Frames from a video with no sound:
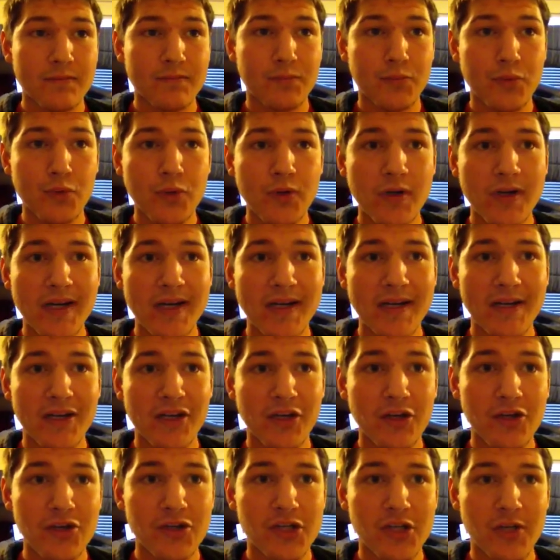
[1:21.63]
pour
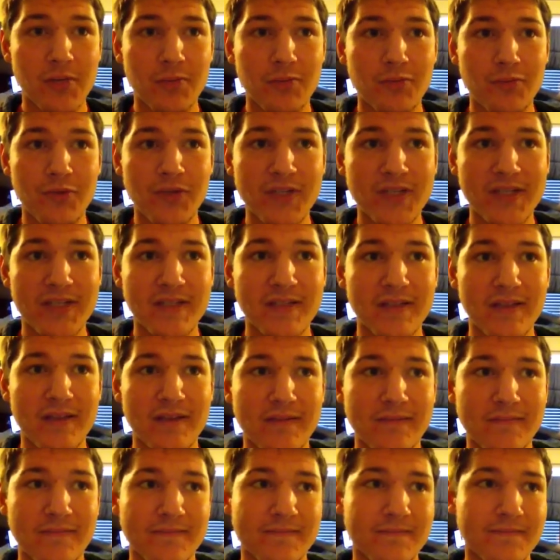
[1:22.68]
que je puisse
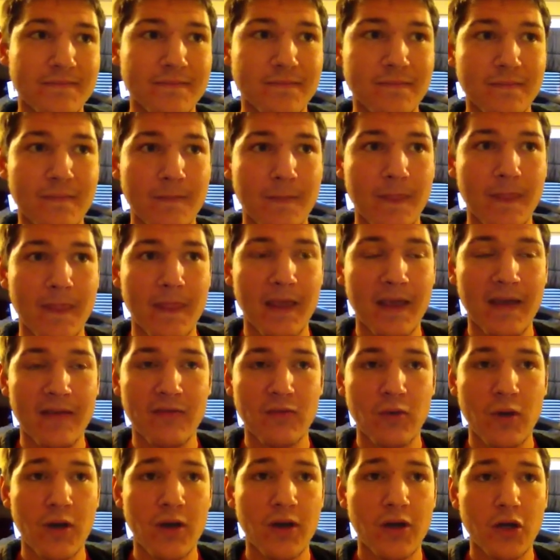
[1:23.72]

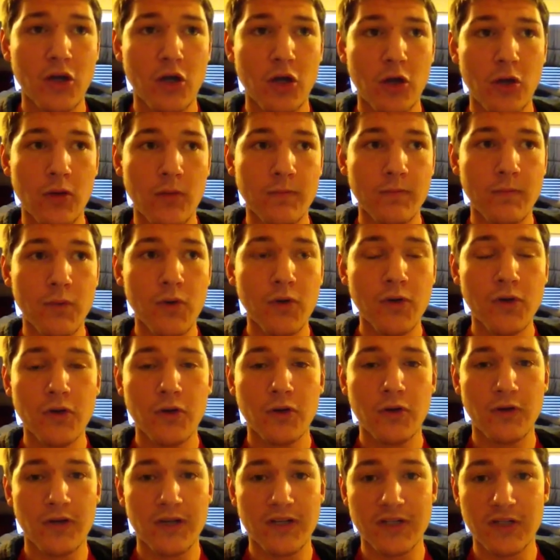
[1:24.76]
avoir une bonne
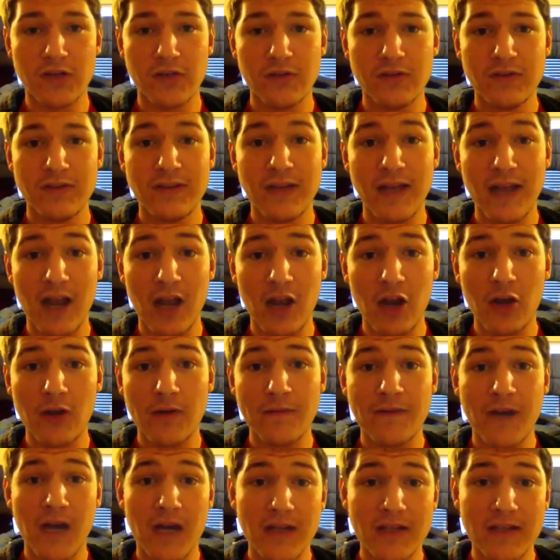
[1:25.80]
connaissance de la langue
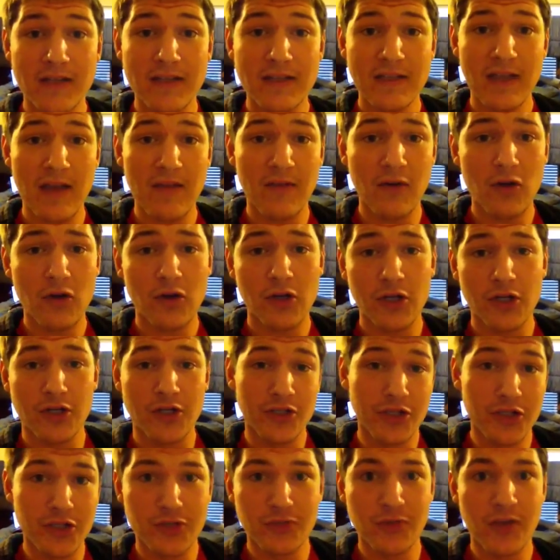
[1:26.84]
française avant que
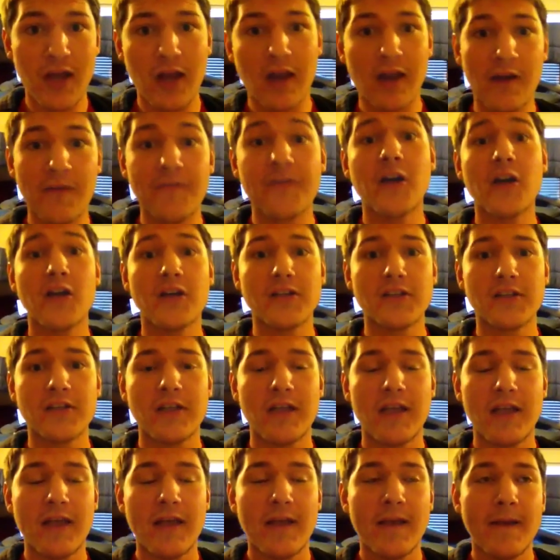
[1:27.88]
je suis allé en France.
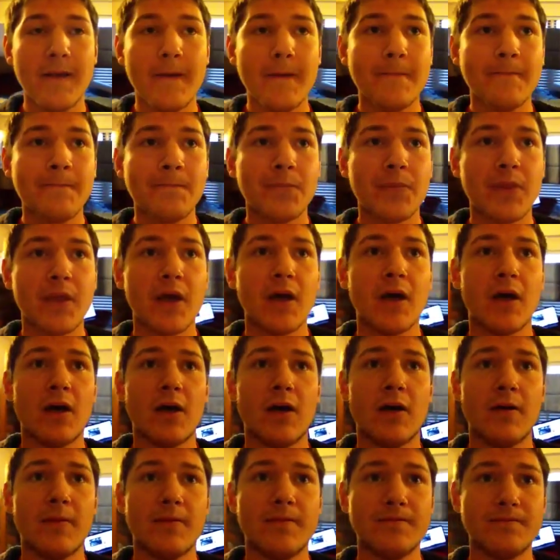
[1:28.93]

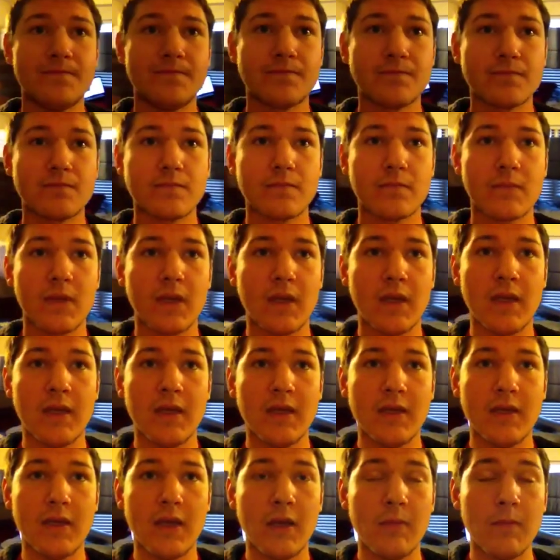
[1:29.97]
Euh,
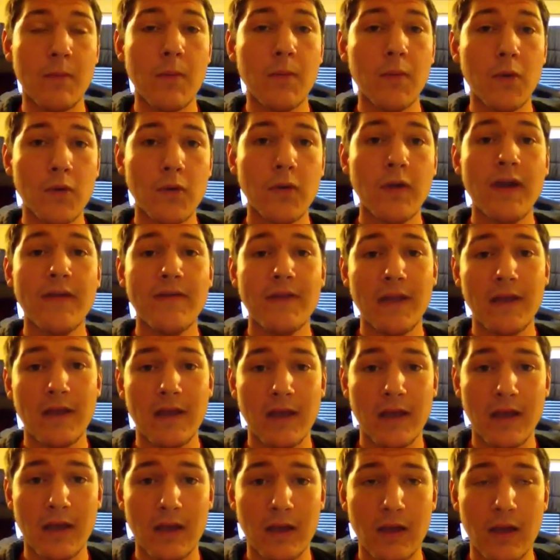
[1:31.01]
et elle m'a beaucoup, aidé,
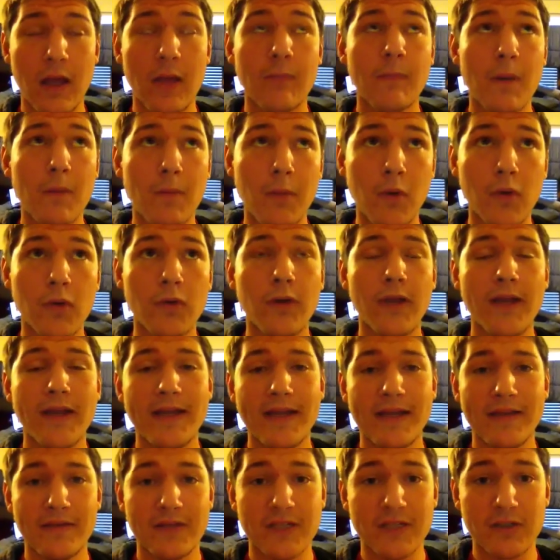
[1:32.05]
euh, elle m'a beaucoup
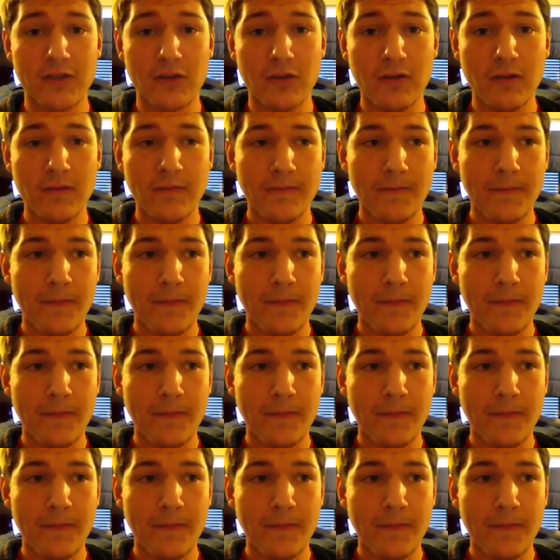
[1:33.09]
aidé avec ça.